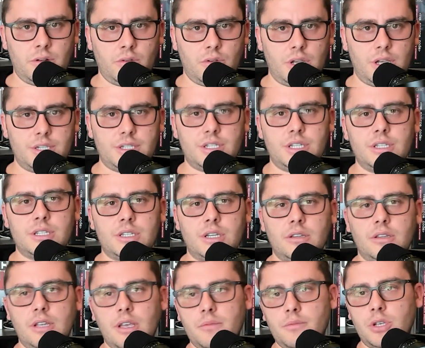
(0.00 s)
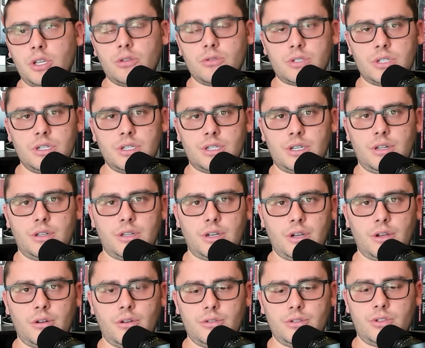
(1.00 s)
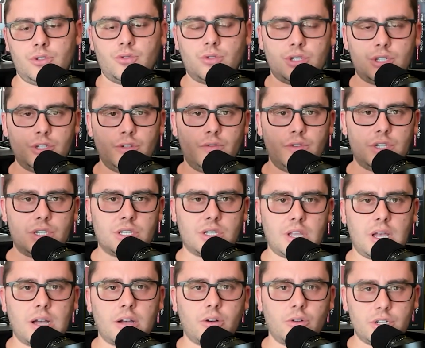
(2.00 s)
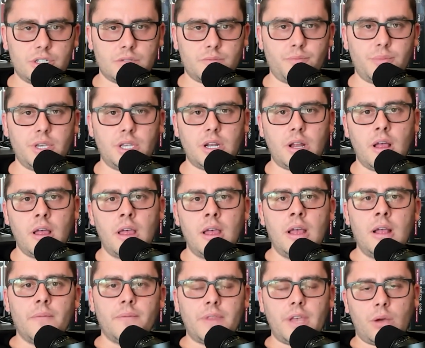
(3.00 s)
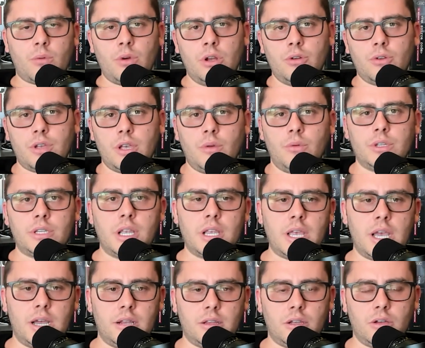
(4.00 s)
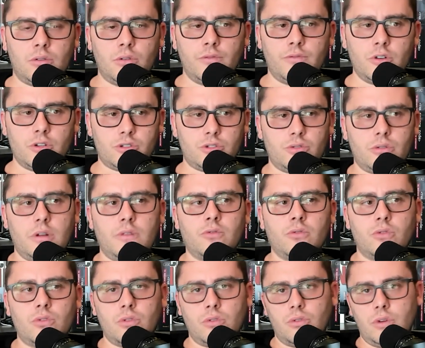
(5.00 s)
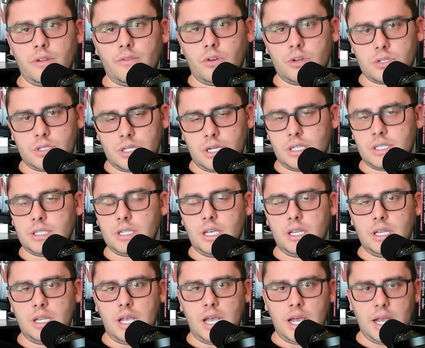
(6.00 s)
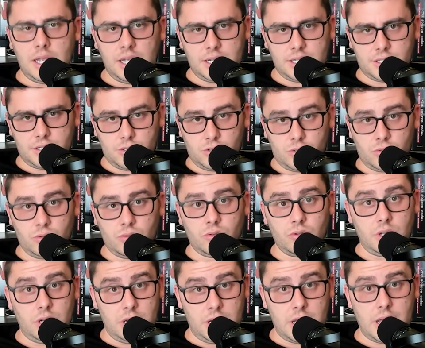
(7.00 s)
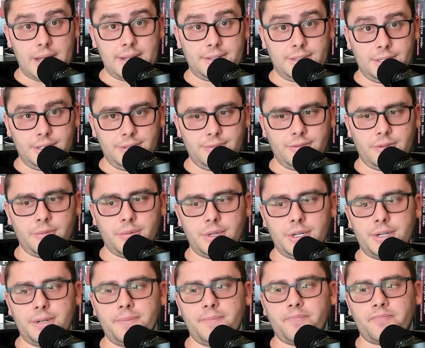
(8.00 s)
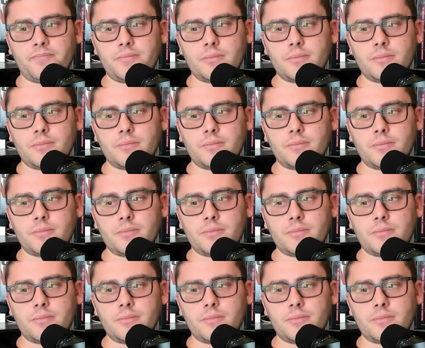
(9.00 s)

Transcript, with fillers: Ok, senza debito, senza altre cose, cioè se io vi stacco la spina da quello che guadagnate col vostro lavoro, con le vostre aziende, anche se sono delegate, va bene?